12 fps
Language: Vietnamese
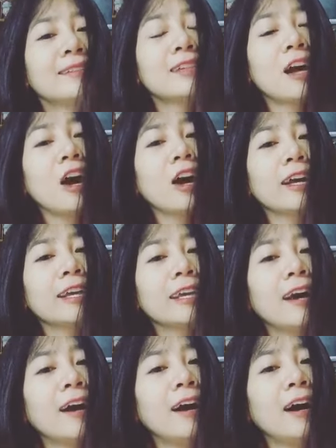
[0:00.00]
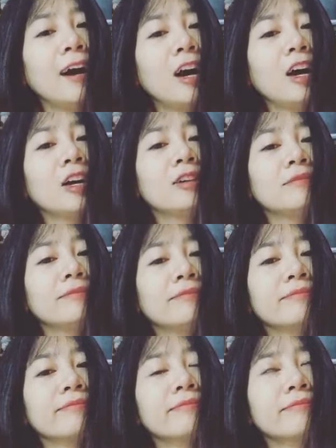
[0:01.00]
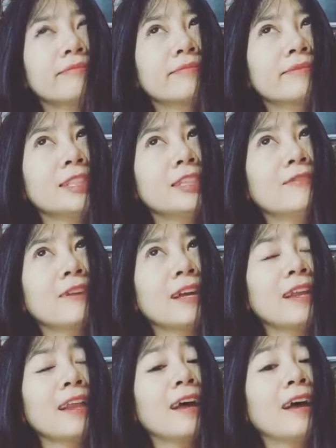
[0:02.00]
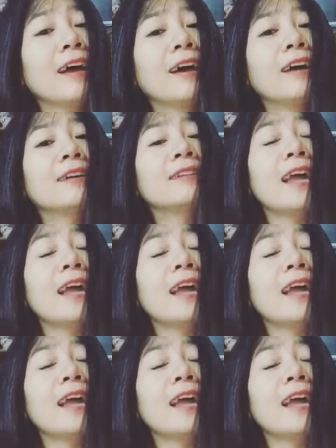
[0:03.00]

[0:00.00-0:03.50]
rồi à, như vậy là